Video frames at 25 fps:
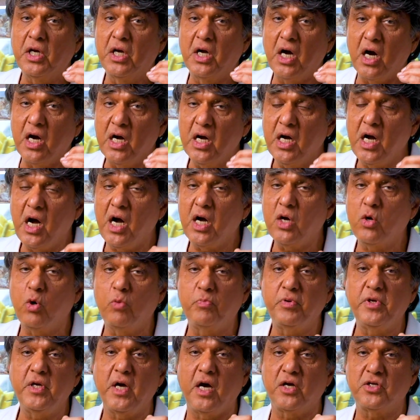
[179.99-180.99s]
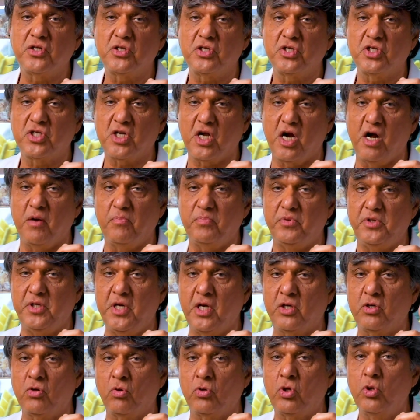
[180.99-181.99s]
गंगा को भी श्राप
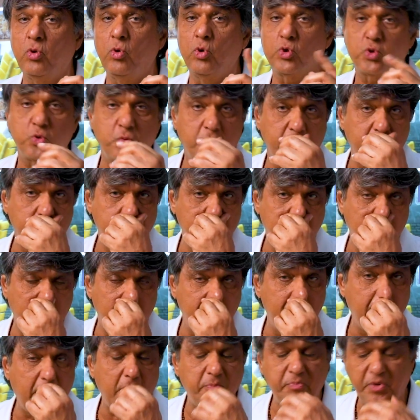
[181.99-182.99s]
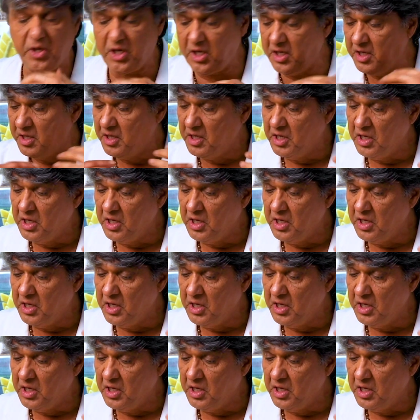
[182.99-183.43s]
दिया क्योंकि उस वक्त गंगा भी